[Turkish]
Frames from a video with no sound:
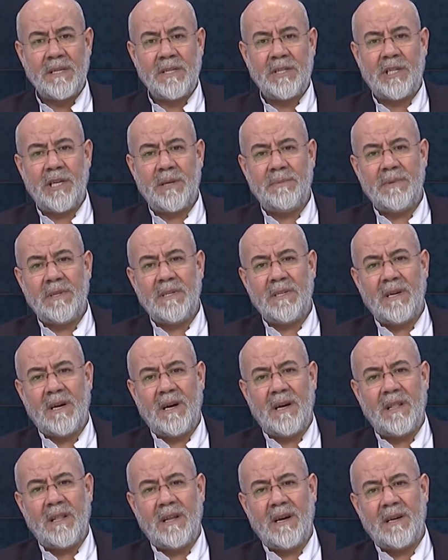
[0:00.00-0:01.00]
cebinde
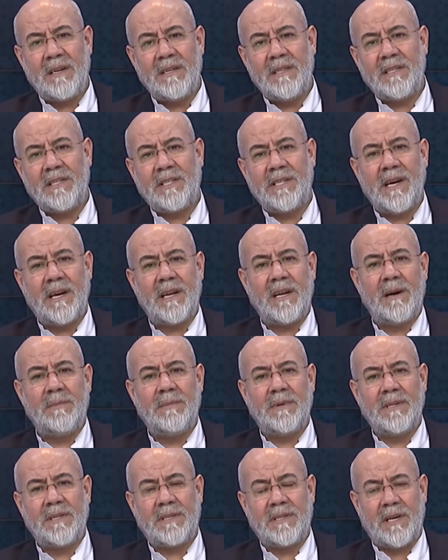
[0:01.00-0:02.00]
Allah'ın
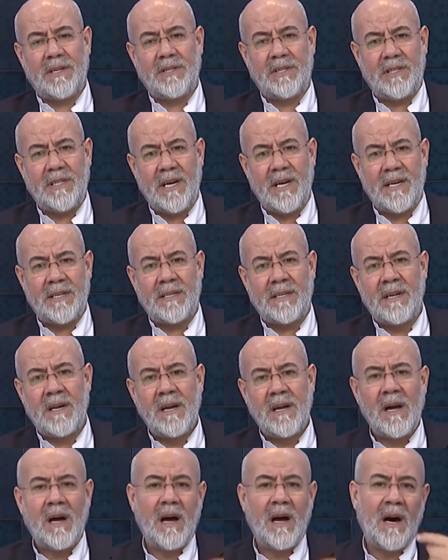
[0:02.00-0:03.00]
kelamını taşıyan,
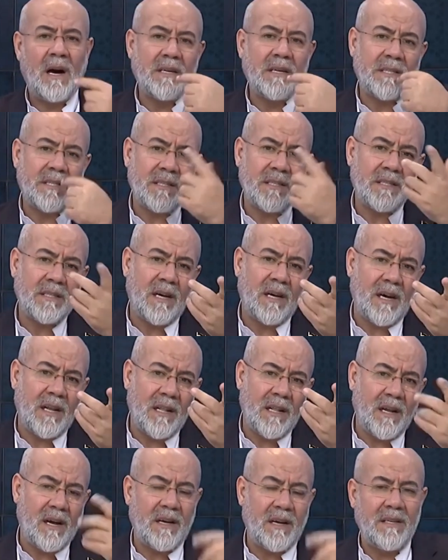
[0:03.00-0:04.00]
ağzında
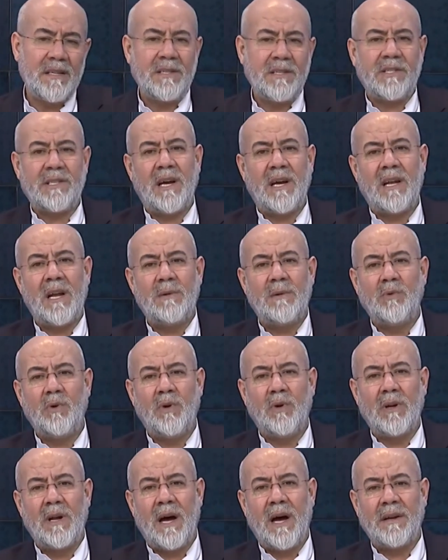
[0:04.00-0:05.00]
Allah'ın kelamı
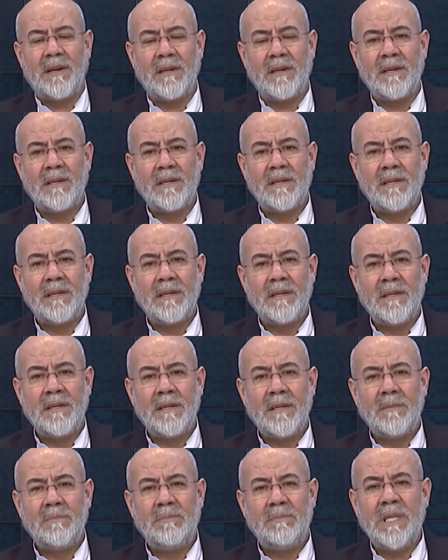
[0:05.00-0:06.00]
olan
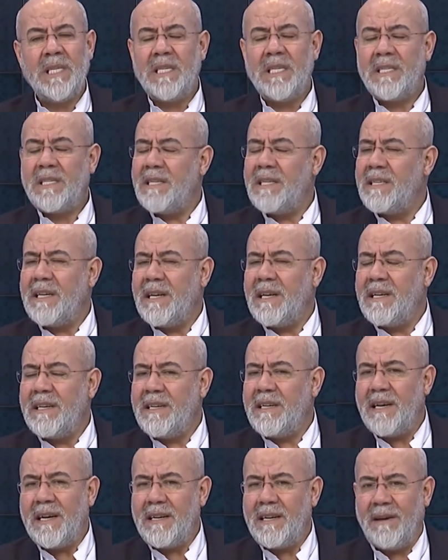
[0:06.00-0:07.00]
birisinden
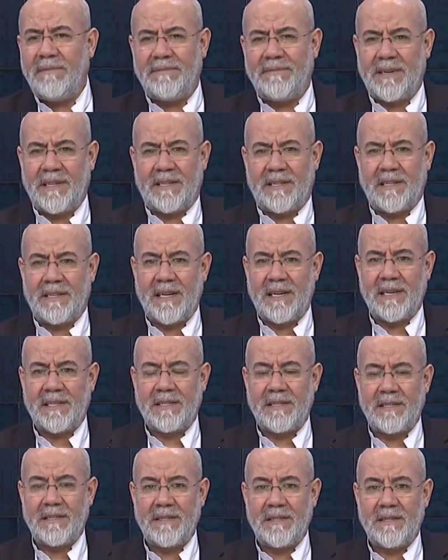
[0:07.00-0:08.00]
niye nefret
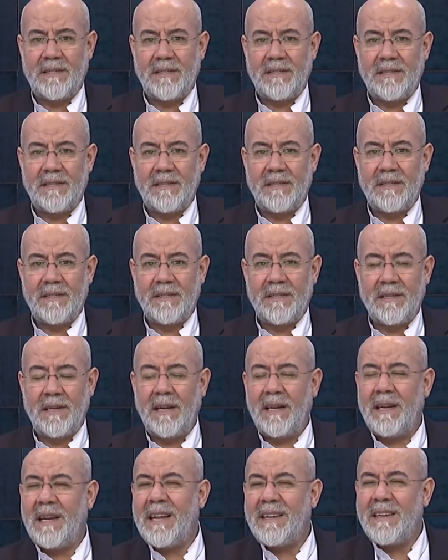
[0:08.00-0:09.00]
eder?''
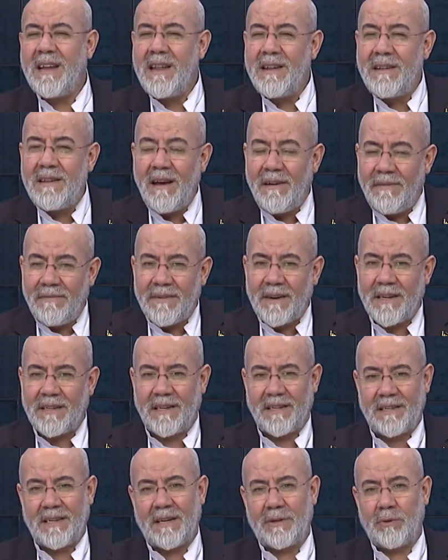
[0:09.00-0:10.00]
neden
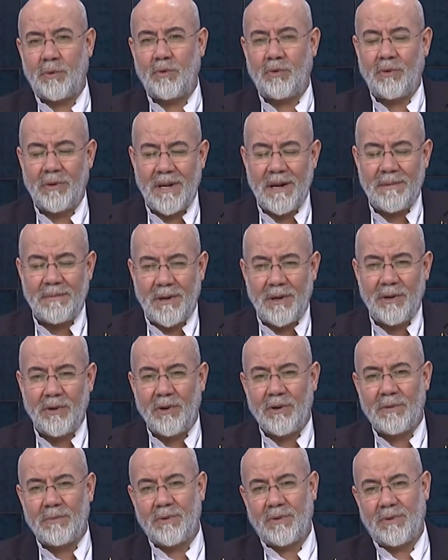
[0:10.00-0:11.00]
nefret eder
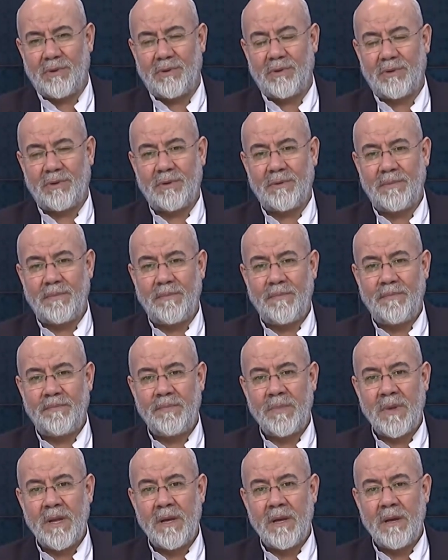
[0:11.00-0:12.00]
düşünebiliyor musunuz?
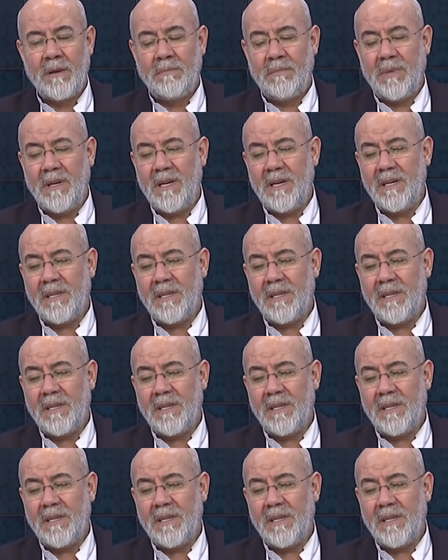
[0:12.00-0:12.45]
Bir